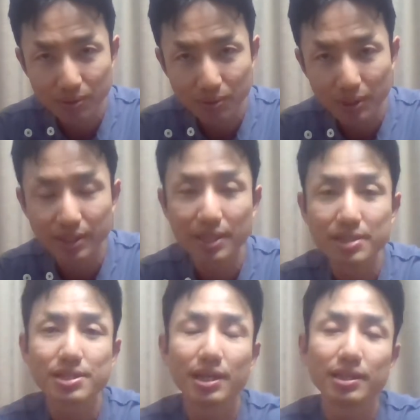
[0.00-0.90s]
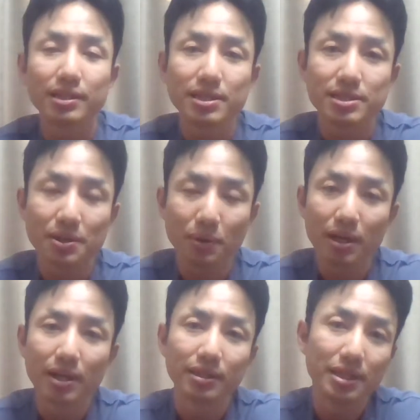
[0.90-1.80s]
当に電磁波に対して
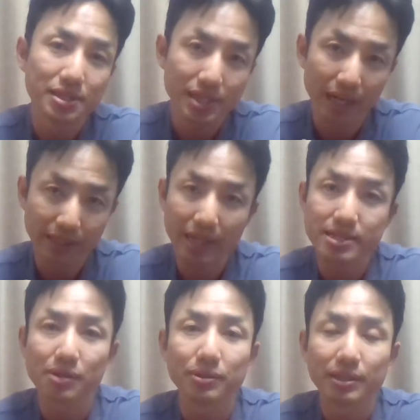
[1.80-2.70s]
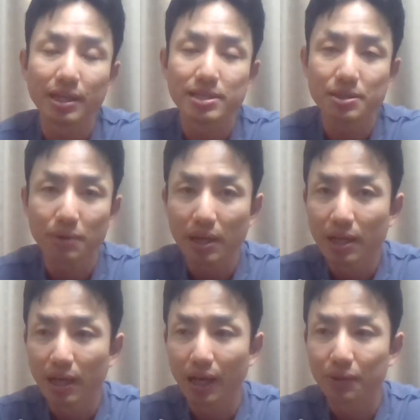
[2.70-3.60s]
は電磁波対策に対しては
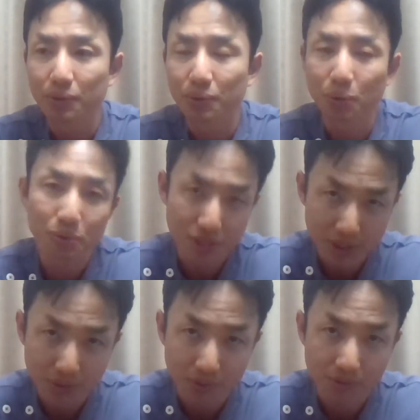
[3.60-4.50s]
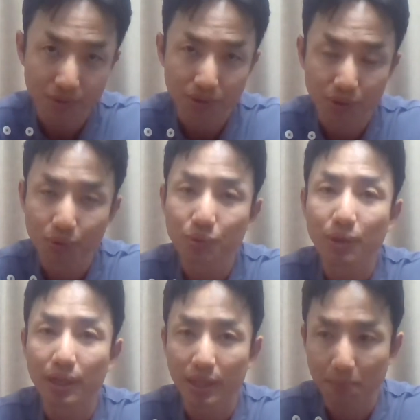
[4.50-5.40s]
あの後進国ということ
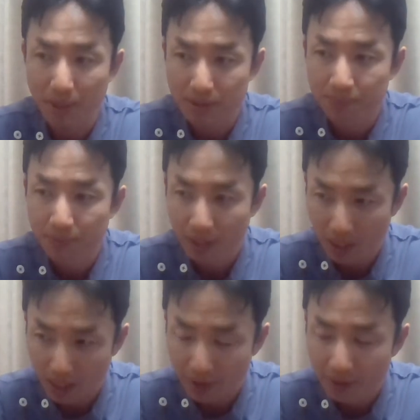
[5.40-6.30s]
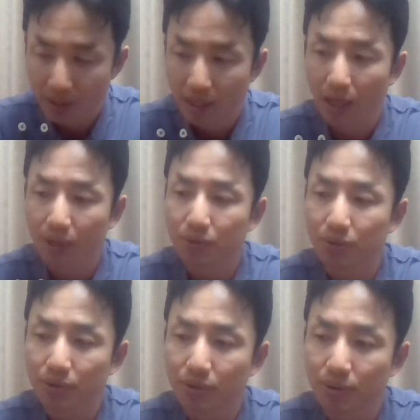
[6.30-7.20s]
が言えます。はいあ
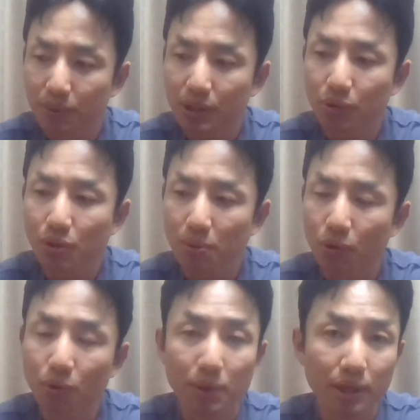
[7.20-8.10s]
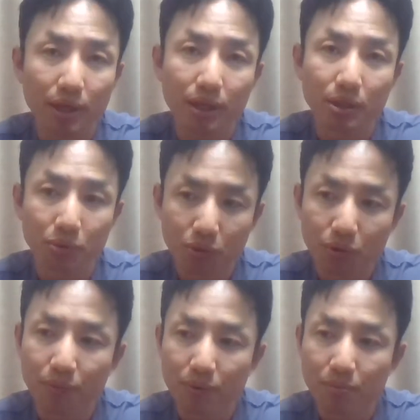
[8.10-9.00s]
のまあ、例えば欧米なんかだ
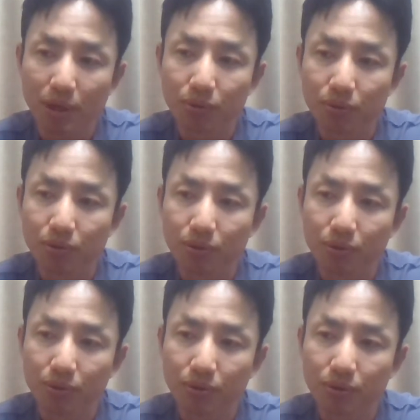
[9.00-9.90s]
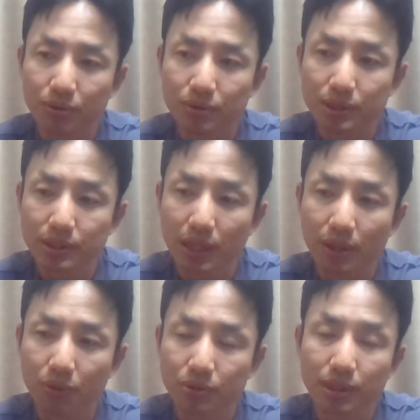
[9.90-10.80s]
と、まあ、あの小さ
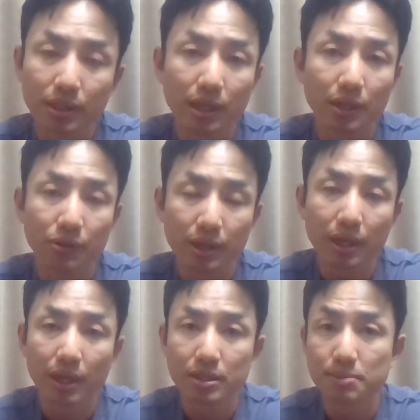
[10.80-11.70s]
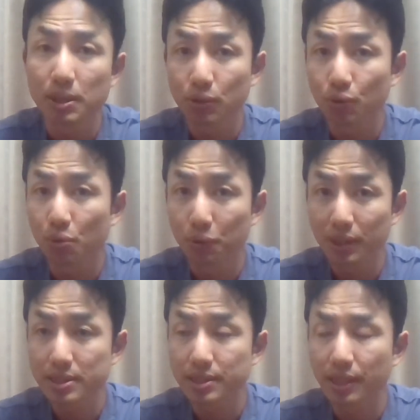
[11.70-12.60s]
いお子さんなんかにねスマートフォンを持
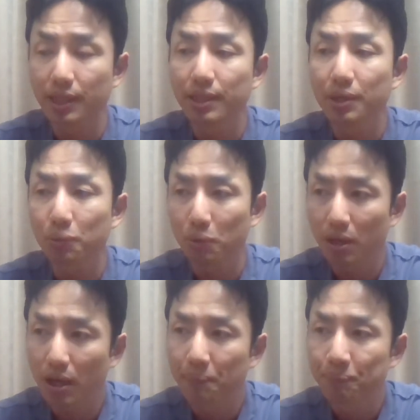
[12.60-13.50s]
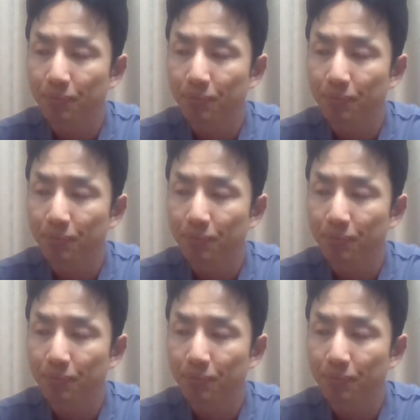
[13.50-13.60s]
たせちゃいけないとか